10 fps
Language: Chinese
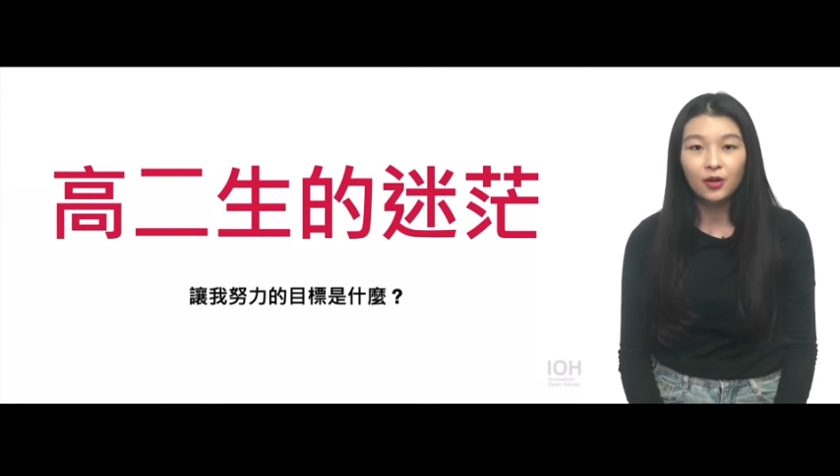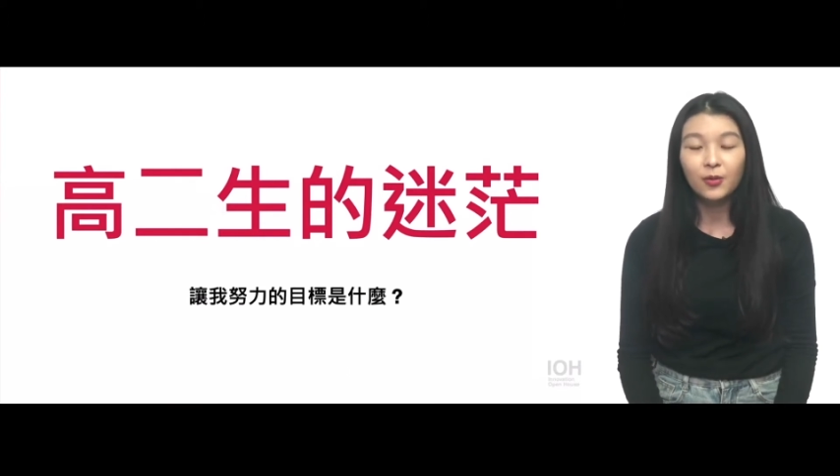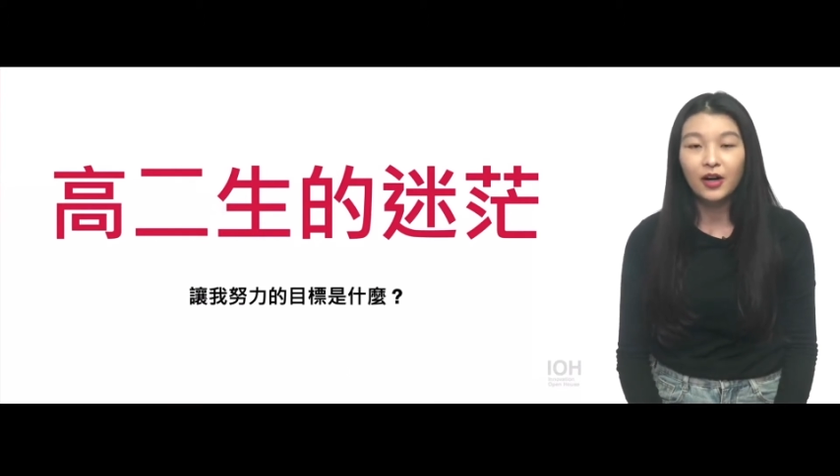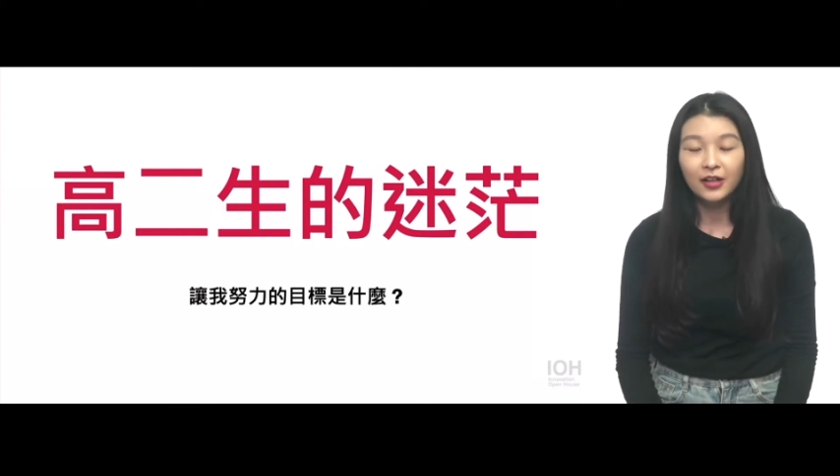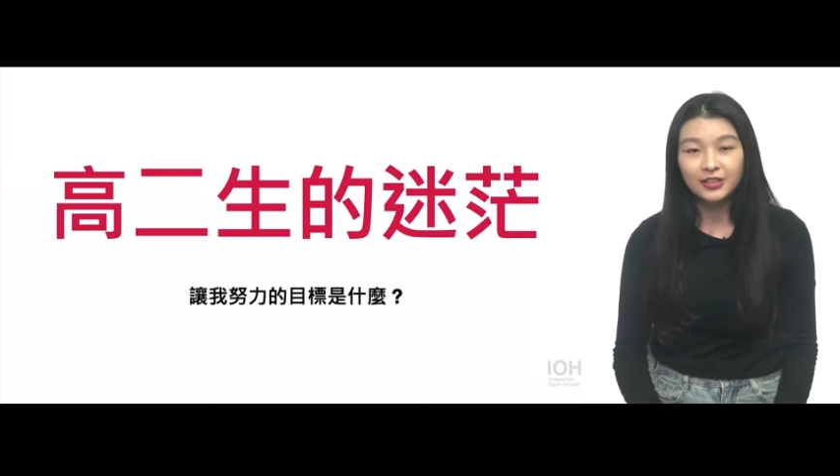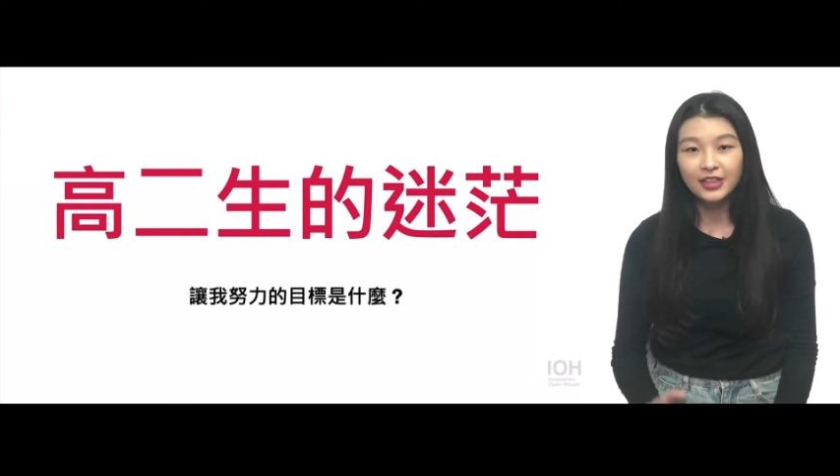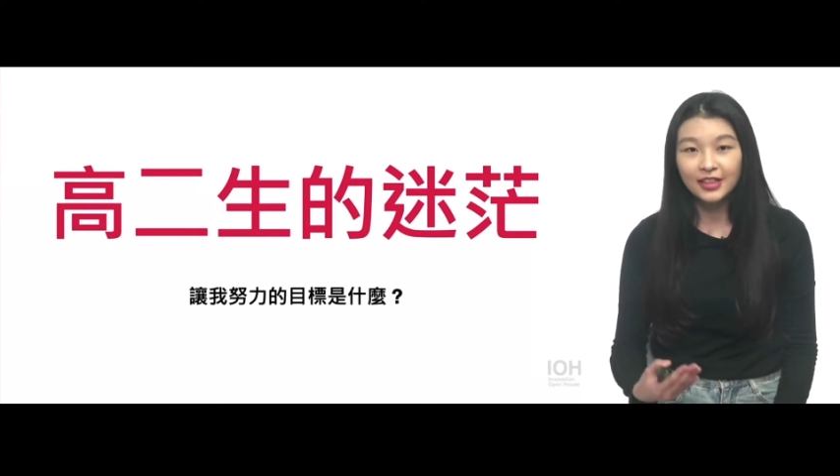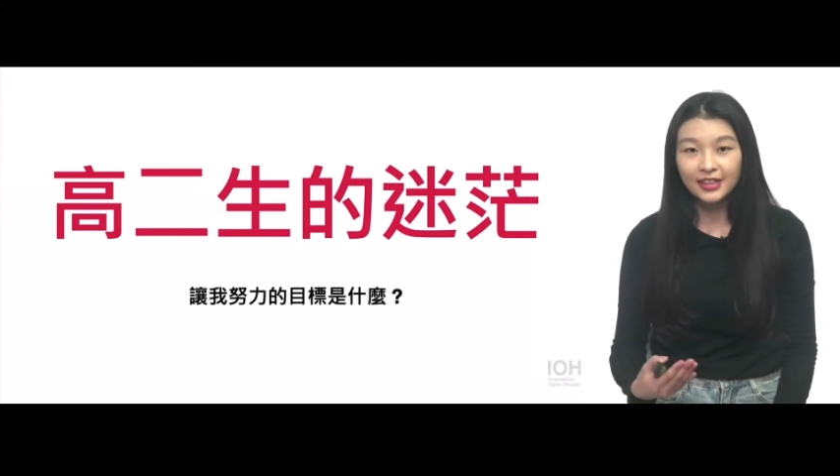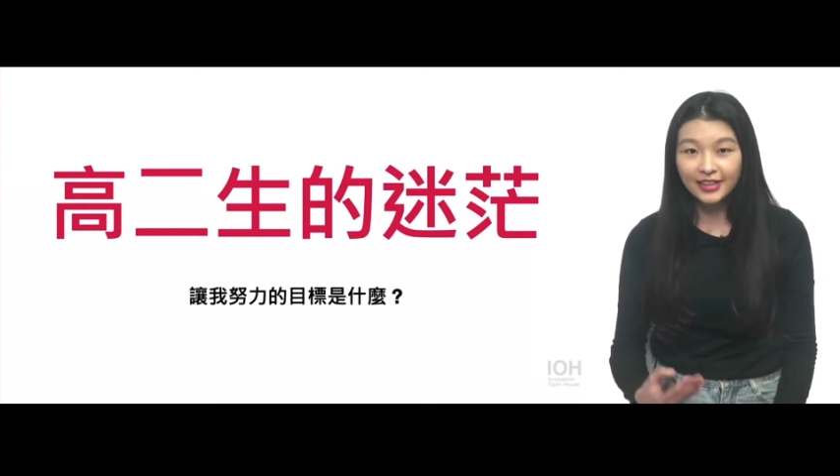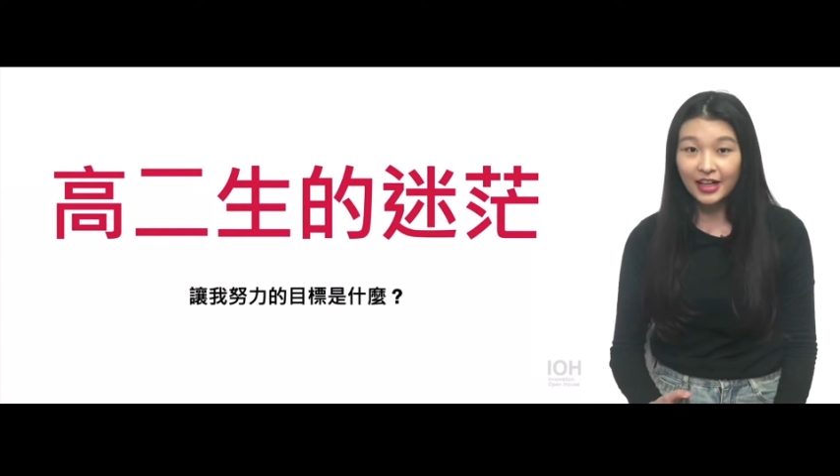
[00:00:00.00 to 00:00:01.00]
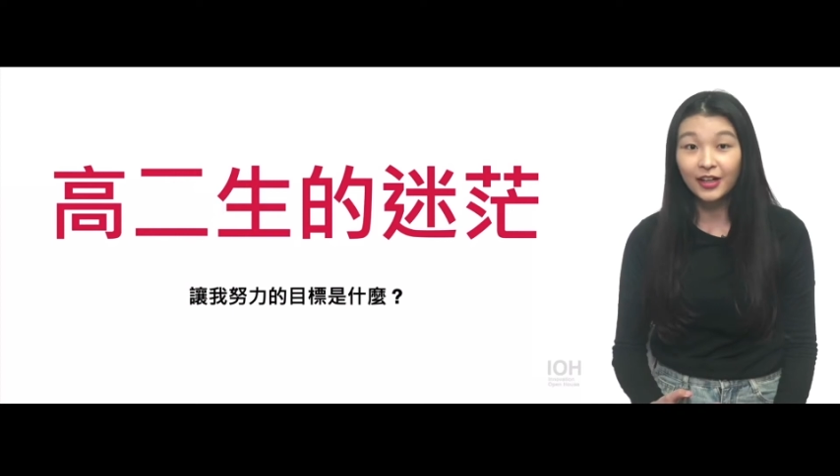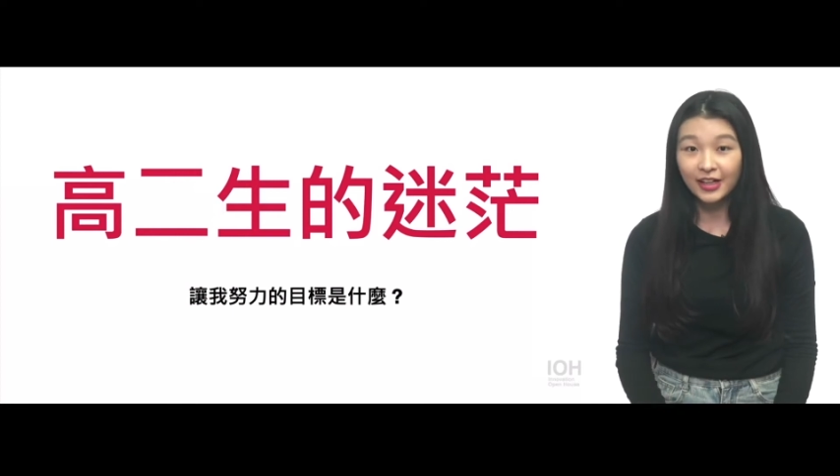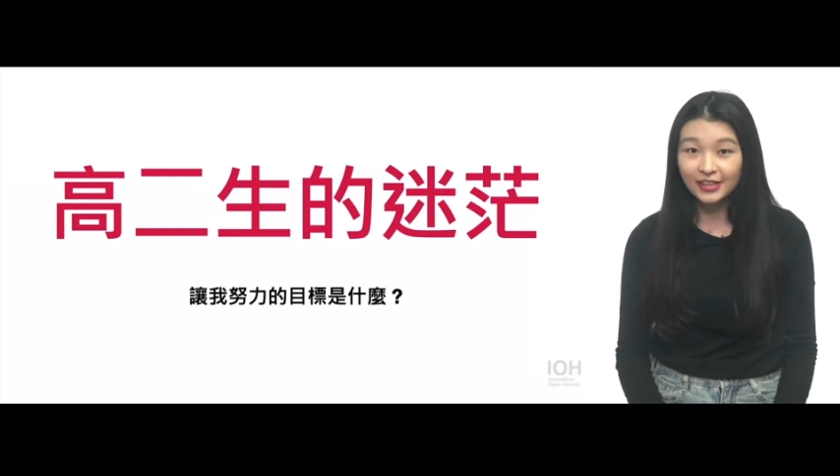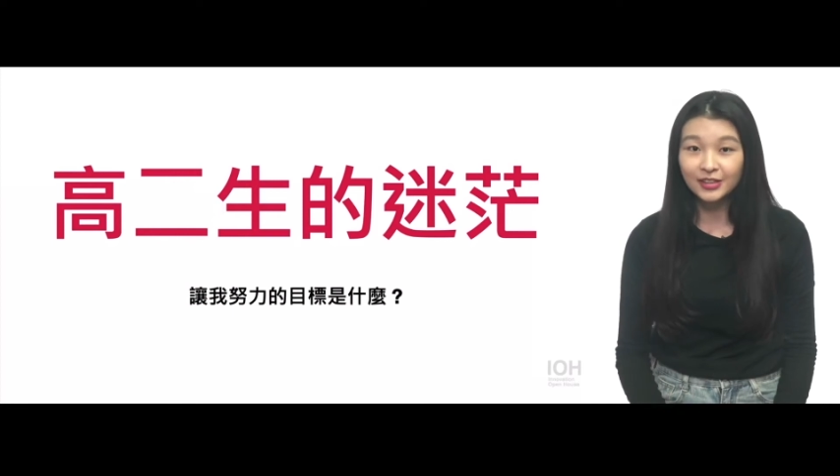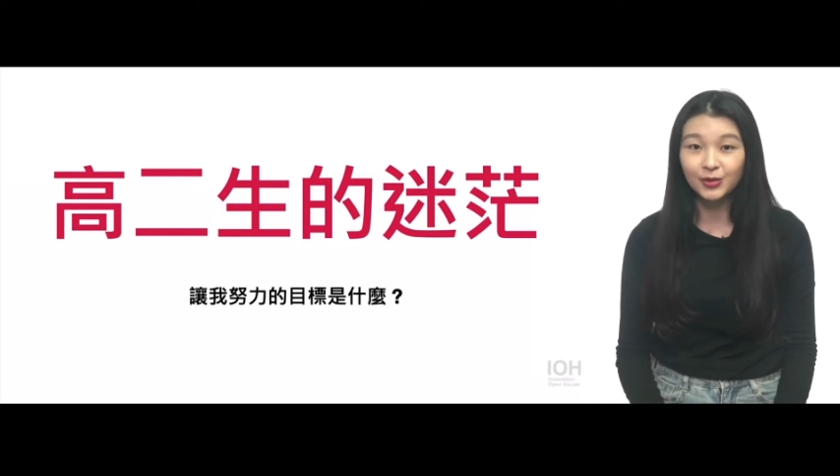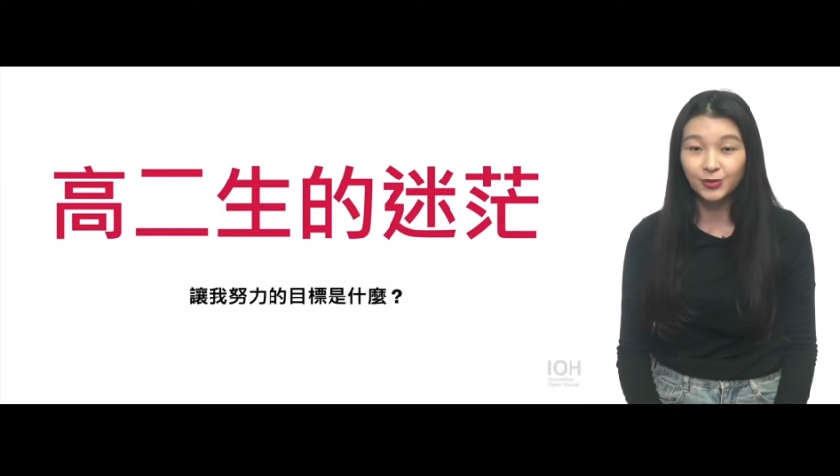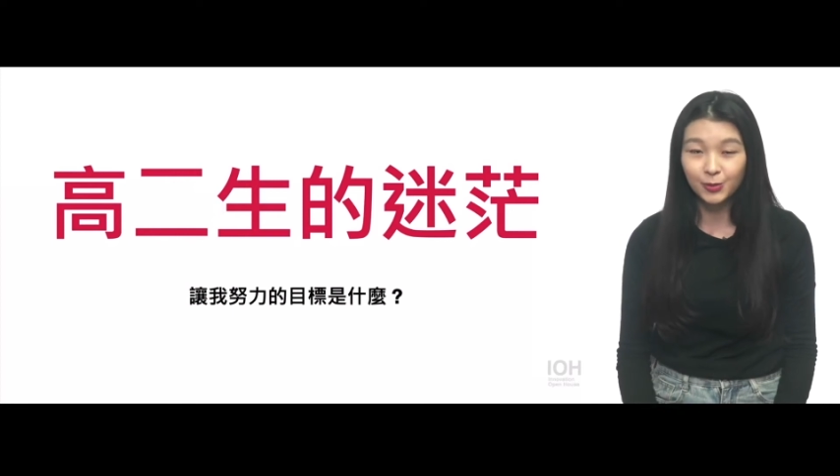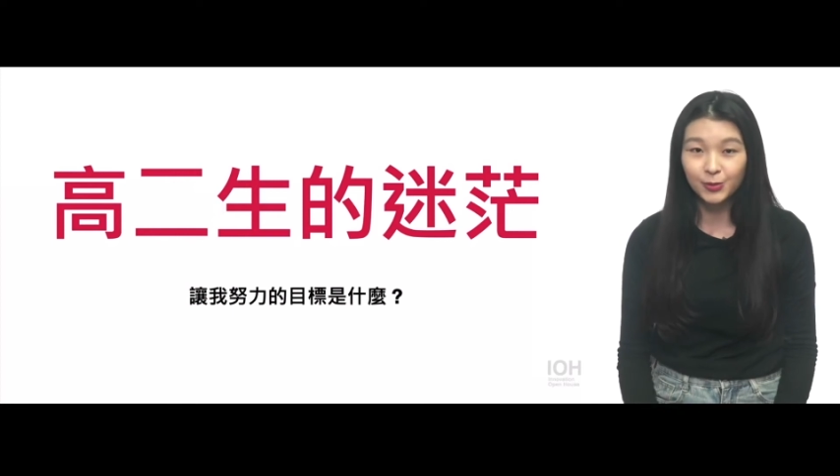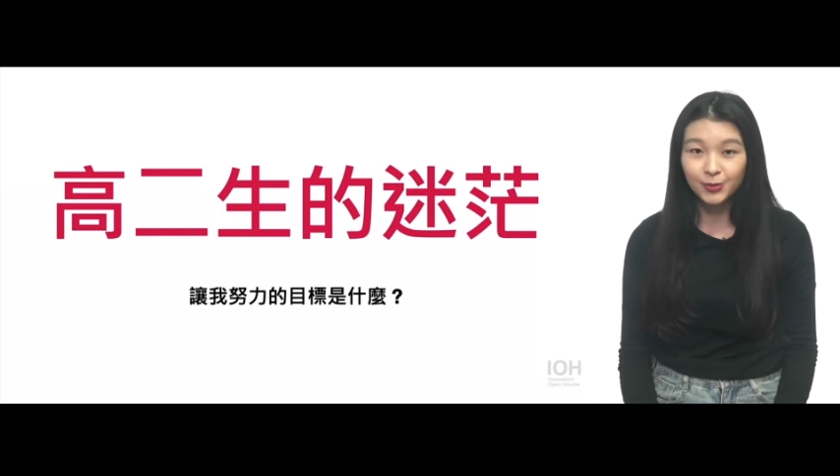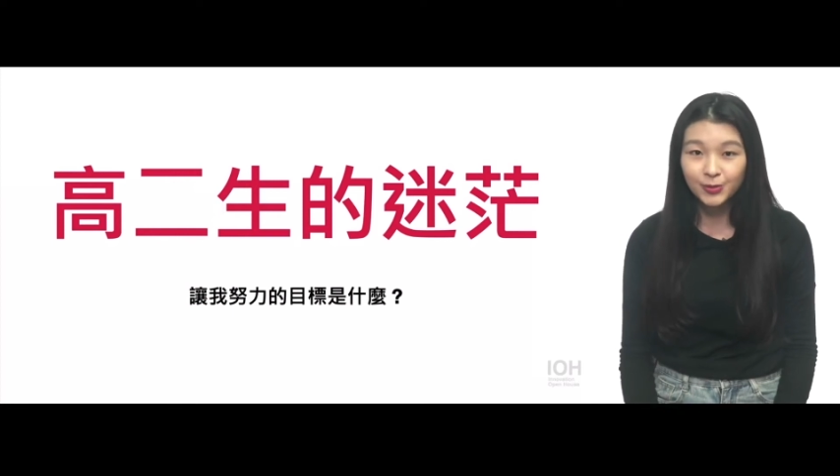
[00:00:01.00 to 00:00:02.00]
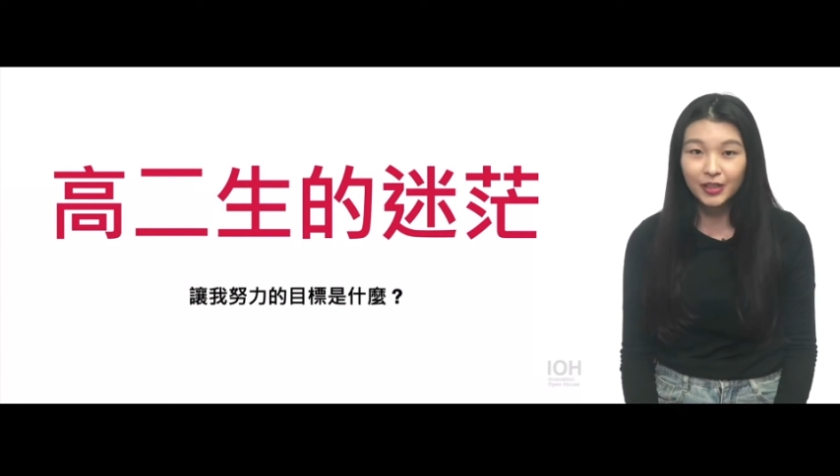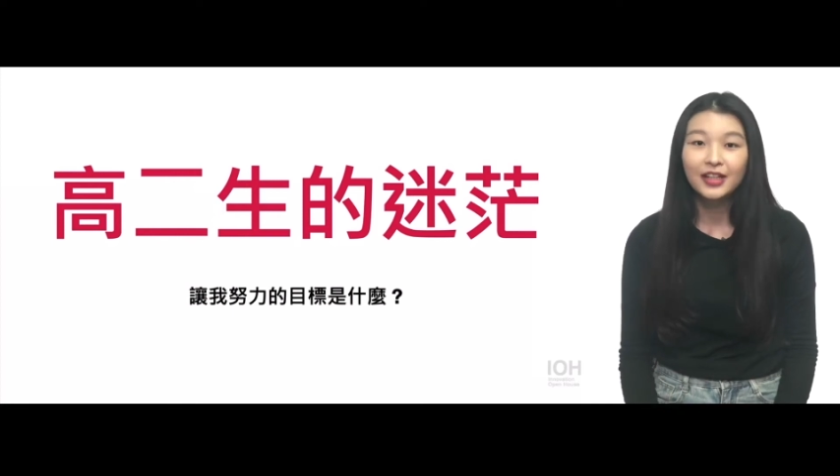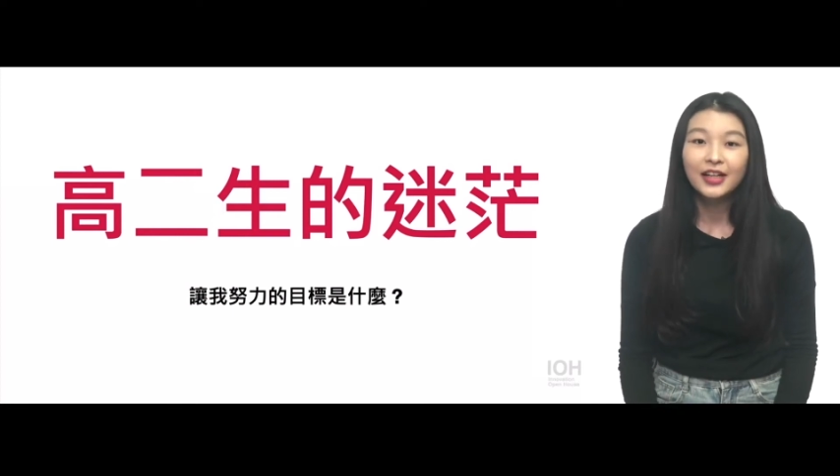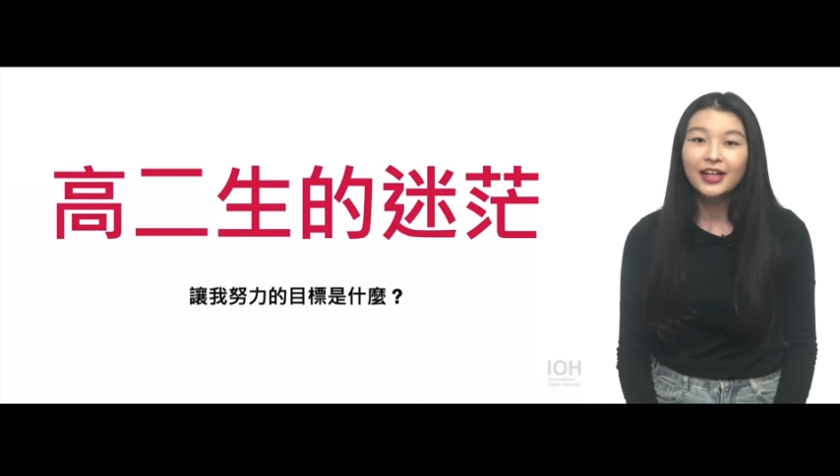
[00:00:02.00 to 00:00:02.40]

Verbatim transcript: 哦，我好像应该要开始读书了，